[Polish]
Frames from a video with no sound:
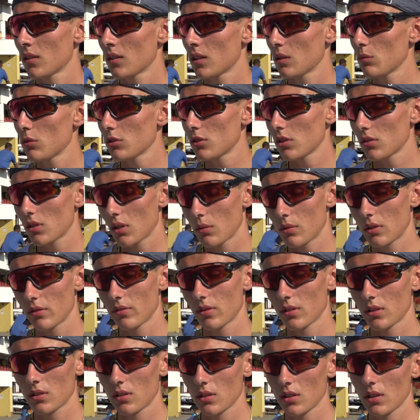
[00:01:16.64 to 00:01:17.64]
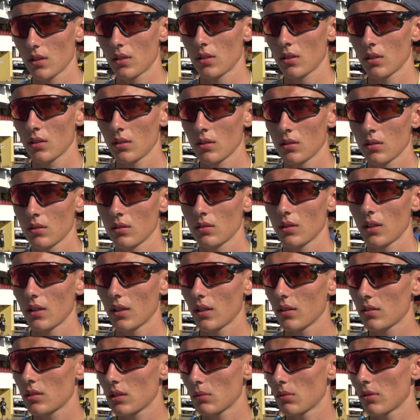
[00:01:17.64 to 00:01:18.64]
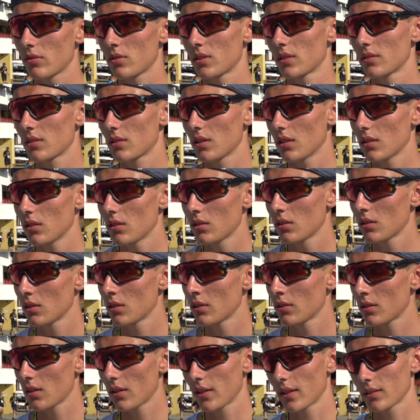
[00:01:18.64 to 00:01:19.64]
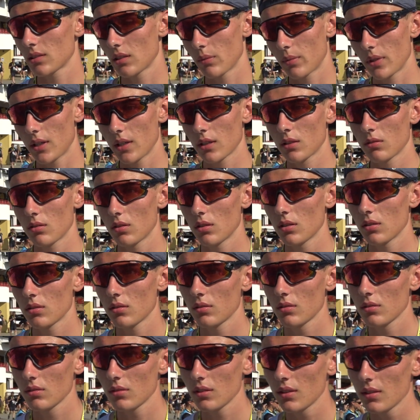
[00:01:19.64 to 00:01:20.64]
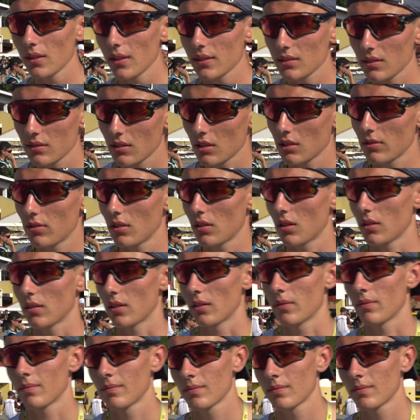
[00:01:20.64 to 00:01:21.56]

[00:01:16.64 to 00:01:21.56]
był to dobry wyścig, dałem z siebie wszystko, trochę zabrakło, no ale jestem zadowolony.